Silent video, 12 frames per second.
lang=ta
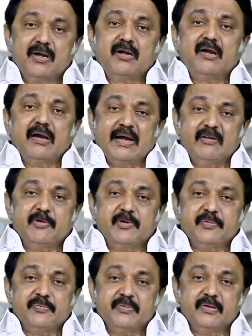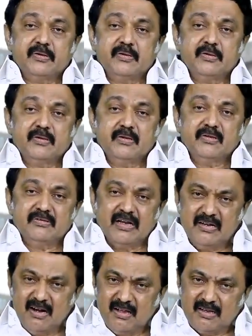மக்கள் அனைவரும்
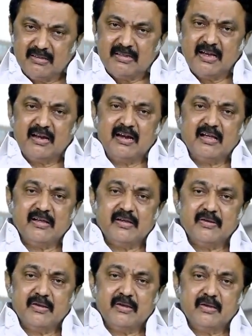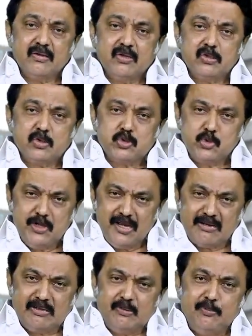தங்களுக்கு தாங்களே சுய
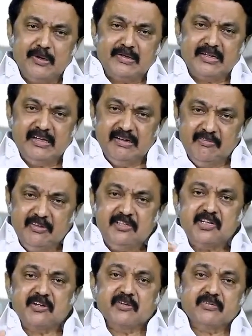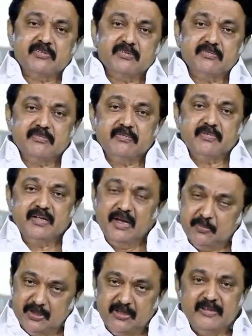கட்டுப்பாட்டை விதிச்சிக்கணும்
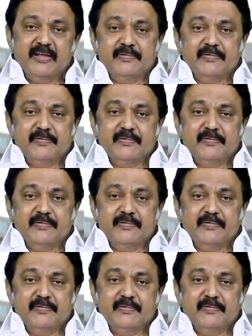என்பது